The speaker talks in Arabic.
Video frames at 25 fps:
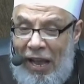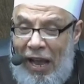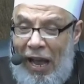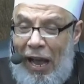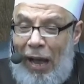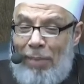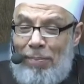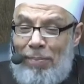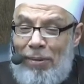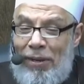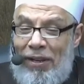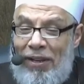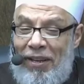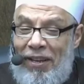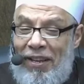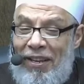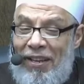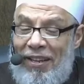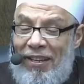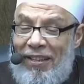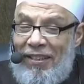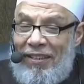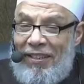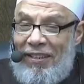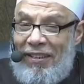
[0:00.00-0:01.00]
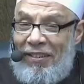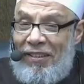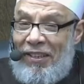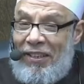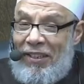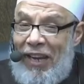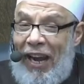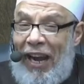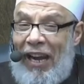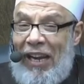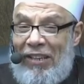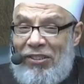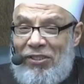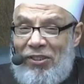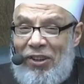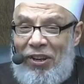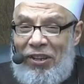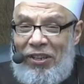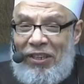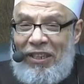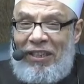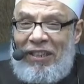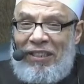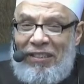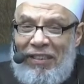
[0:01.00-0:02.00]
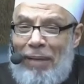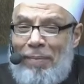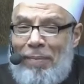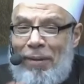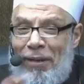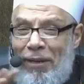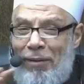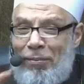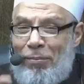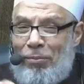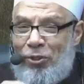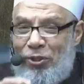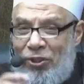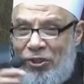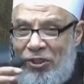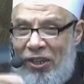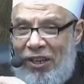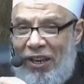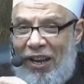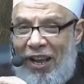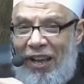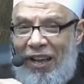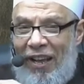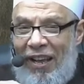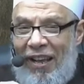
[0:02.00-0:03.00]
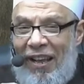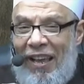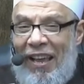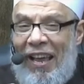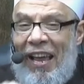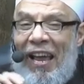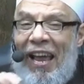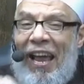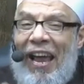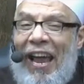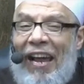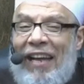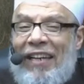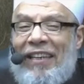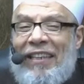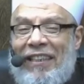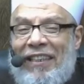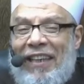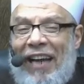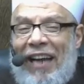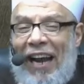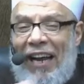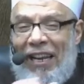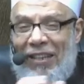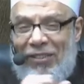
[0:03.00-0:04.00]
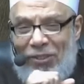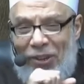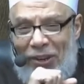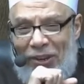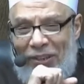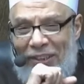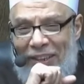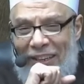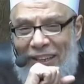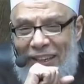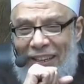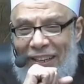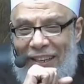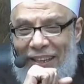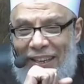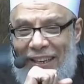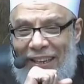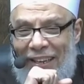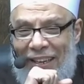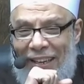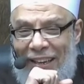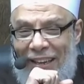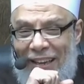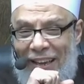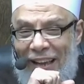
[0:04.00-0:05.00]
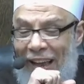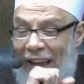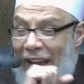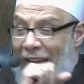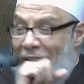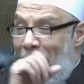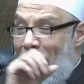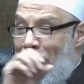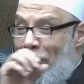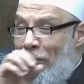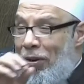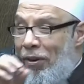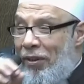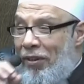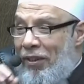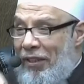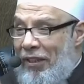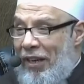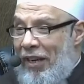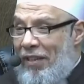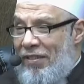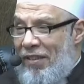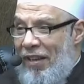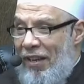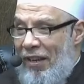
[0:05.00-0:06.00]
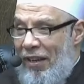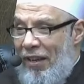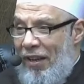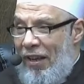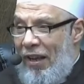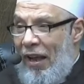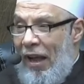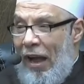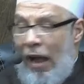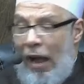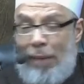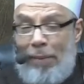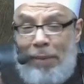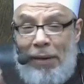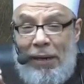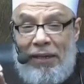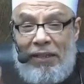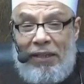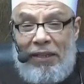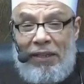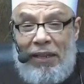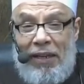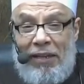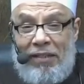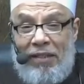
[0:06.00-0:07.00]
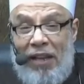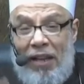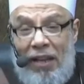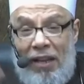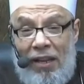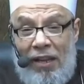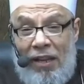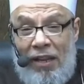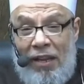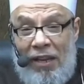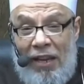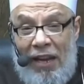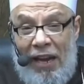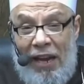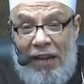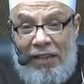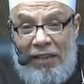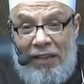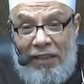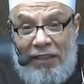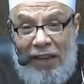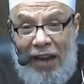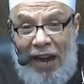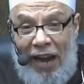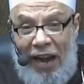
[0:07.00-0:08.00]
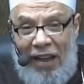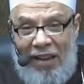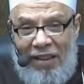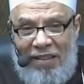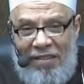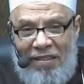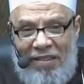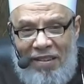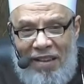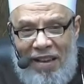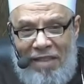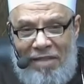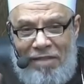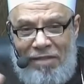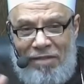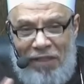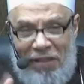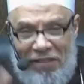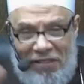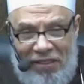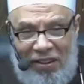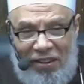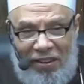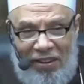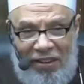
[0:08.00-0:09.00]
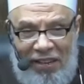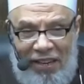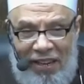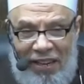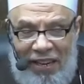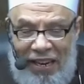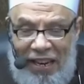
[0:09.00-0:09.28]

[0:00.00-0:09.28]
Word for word: اعمل ايه نكاحي صحيح دايما المشكله هل نكاحي صحيح انا قلت كذا عملت كذا النكاح انفسخ